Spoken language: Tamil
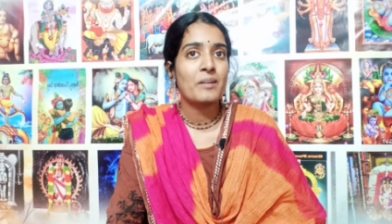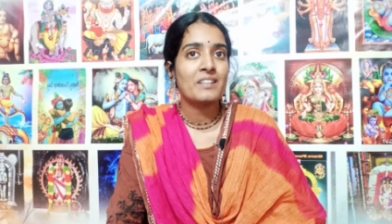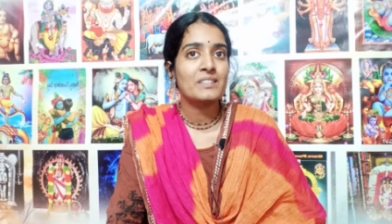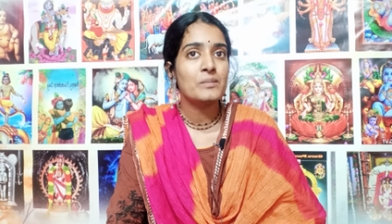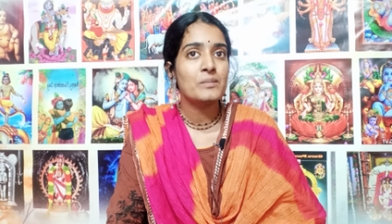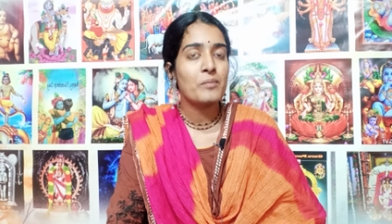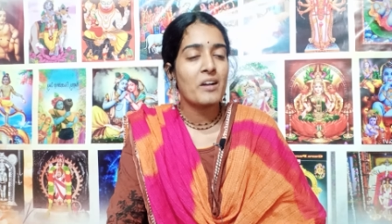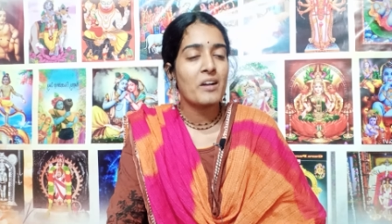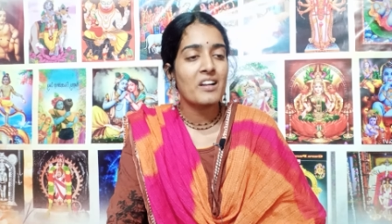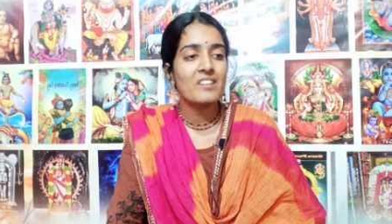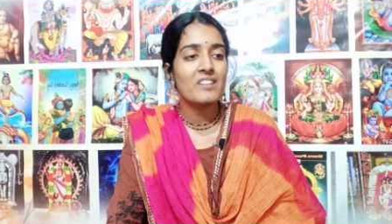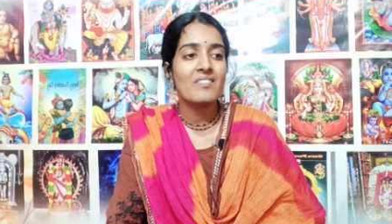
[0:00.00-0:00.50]

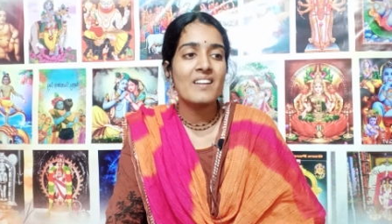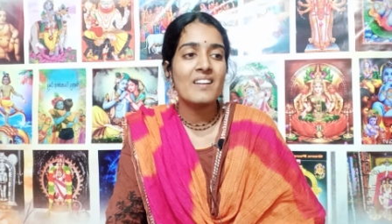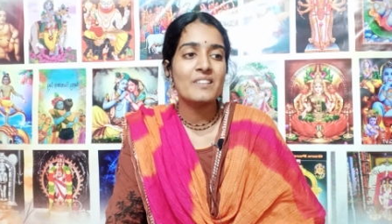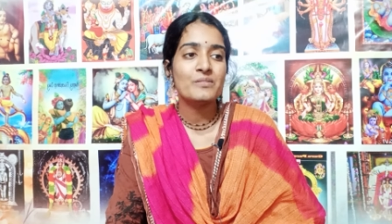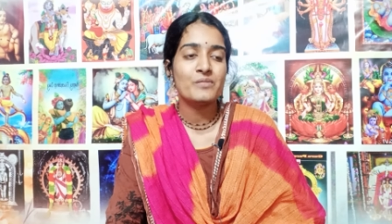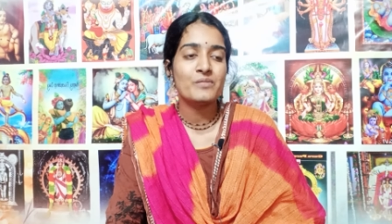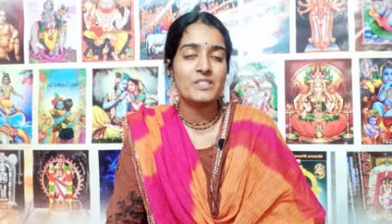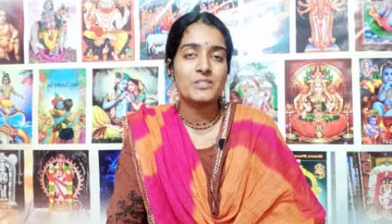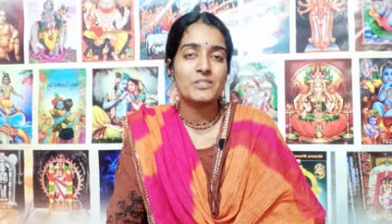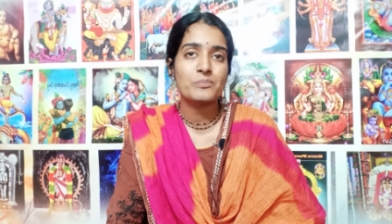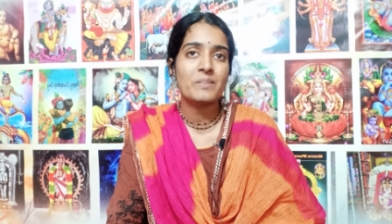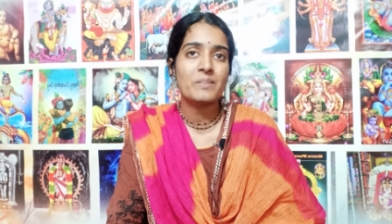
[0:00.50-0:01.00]
பார்த்து
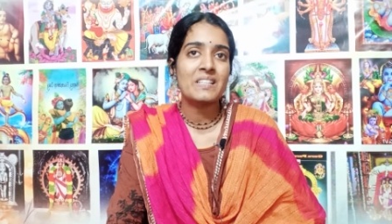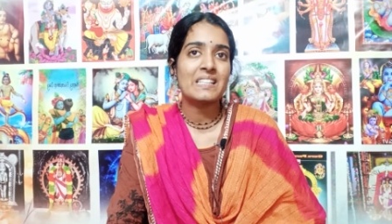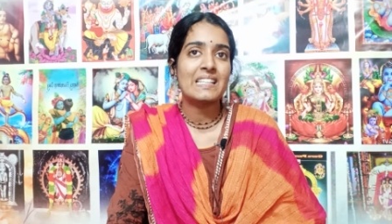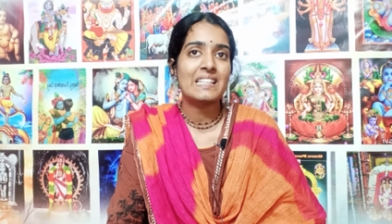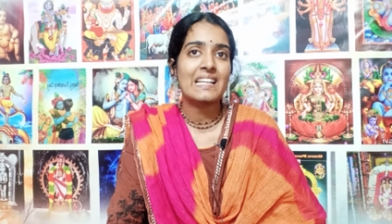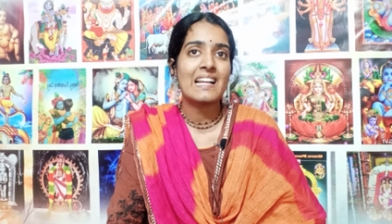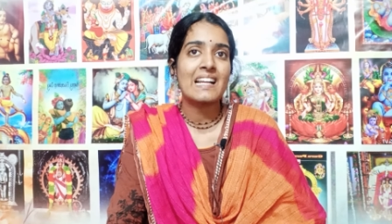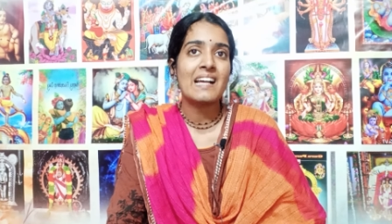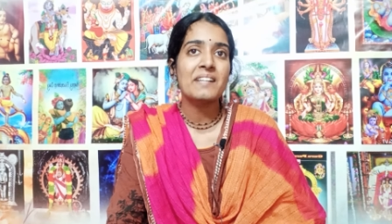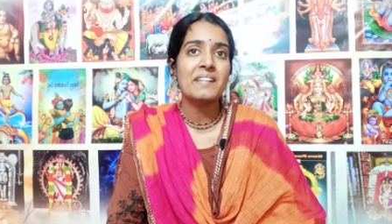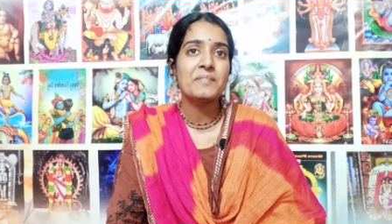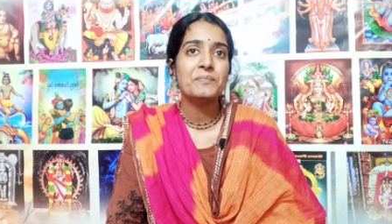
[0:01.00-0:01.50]
பகவானும்
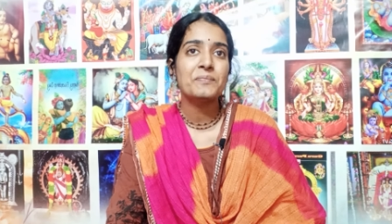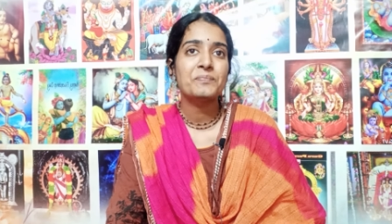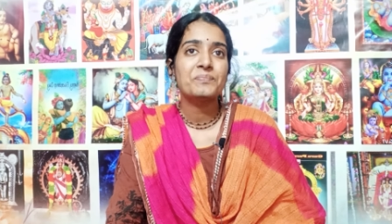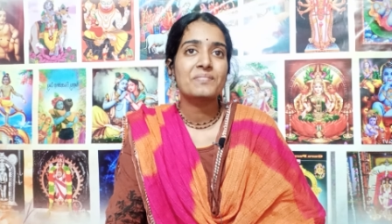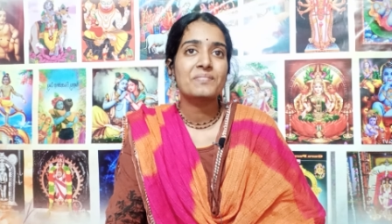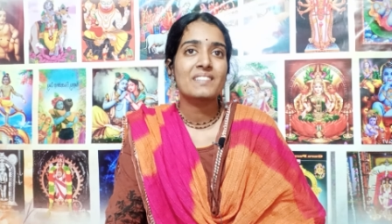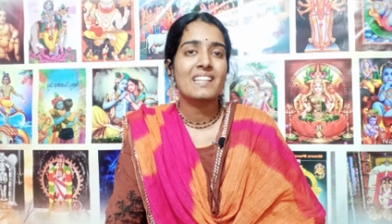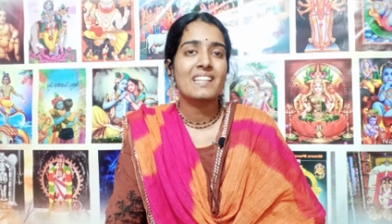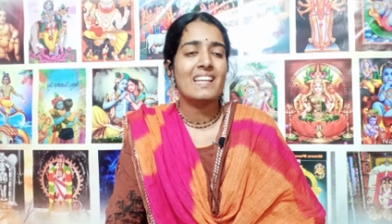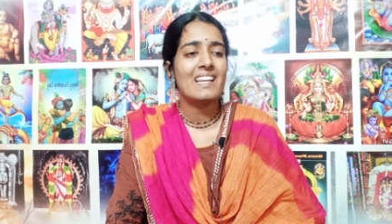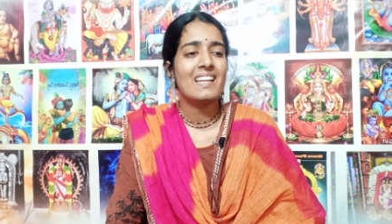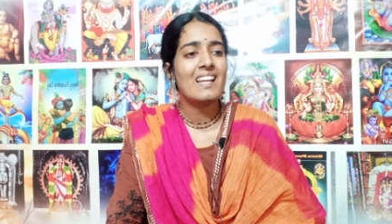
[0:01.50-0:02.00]
விஸ்மயிக்கிறான்
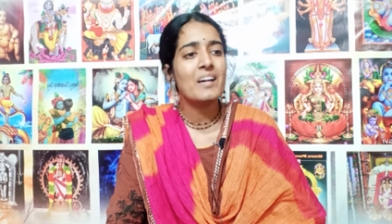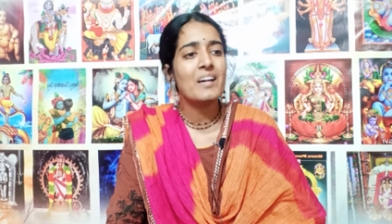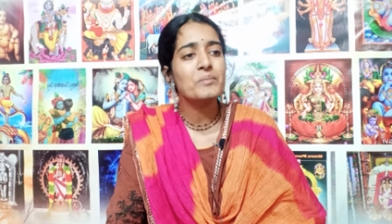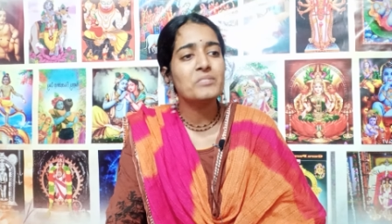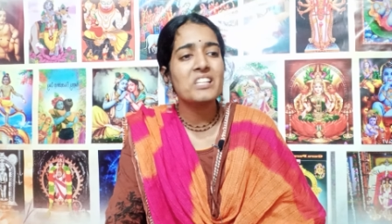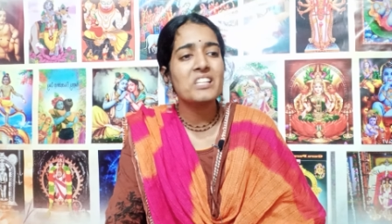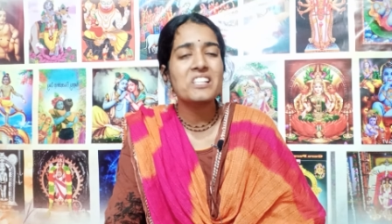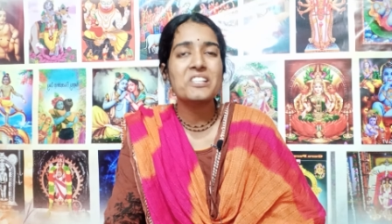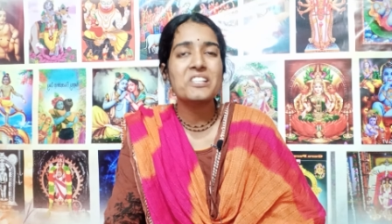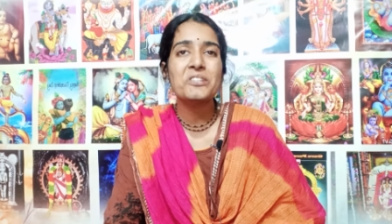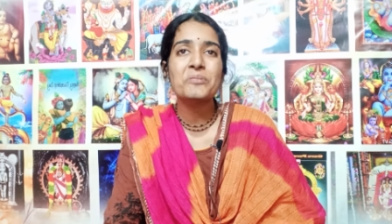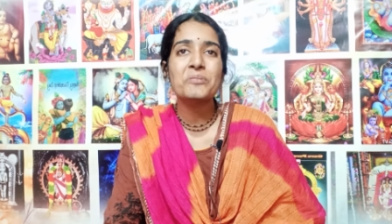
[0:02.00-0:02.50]

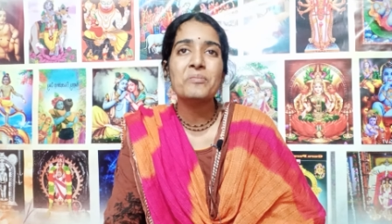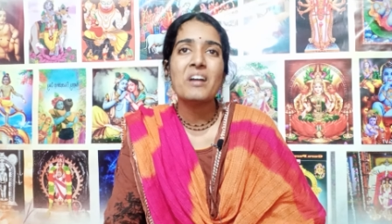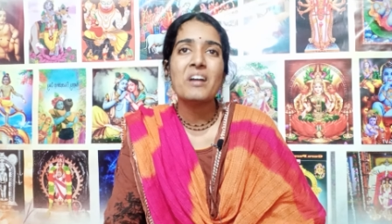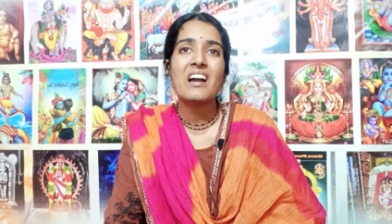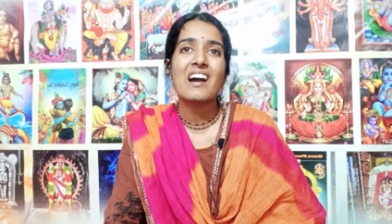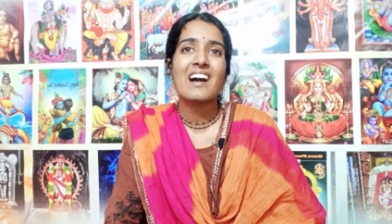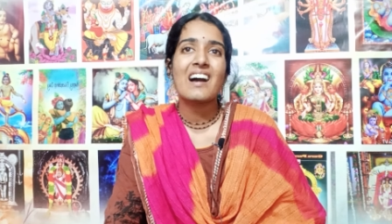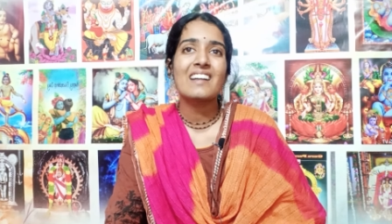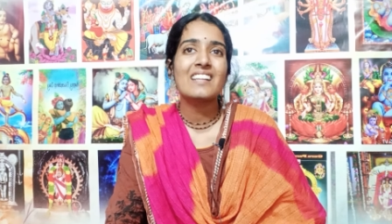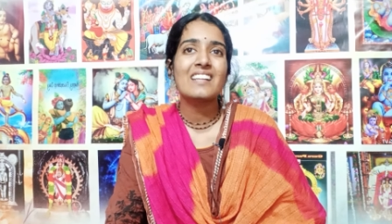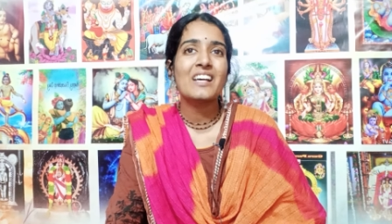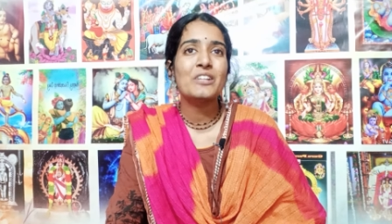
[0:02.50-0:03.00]
எல்லாம் தெரியும்
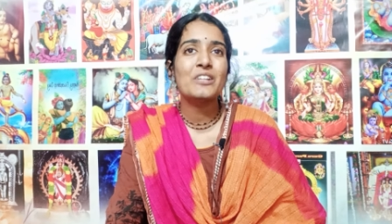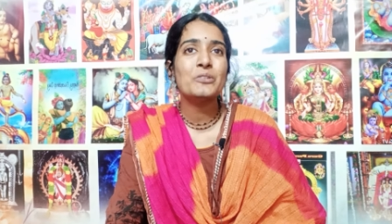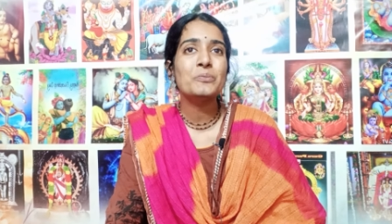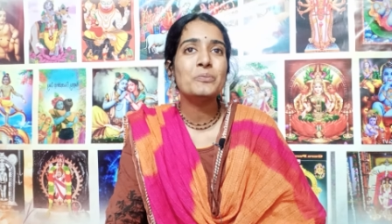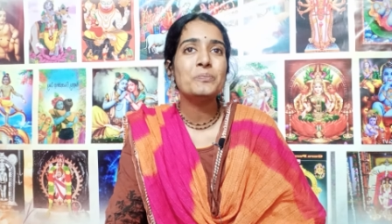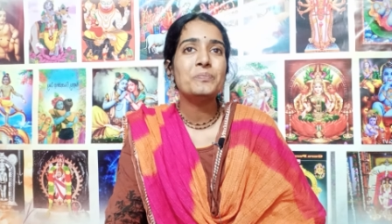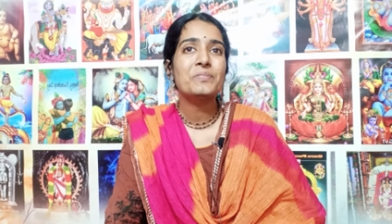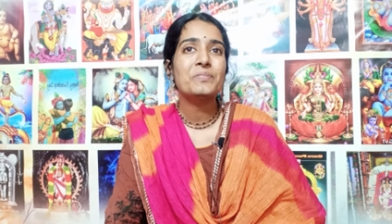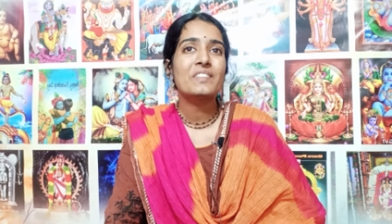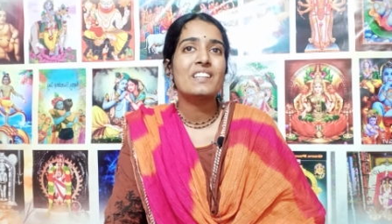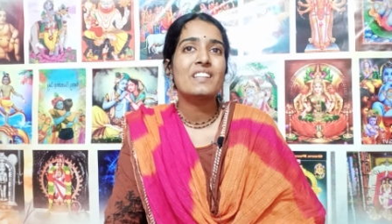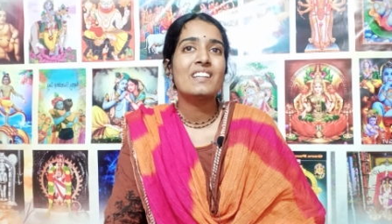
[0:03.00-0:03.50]
ஆனாலும்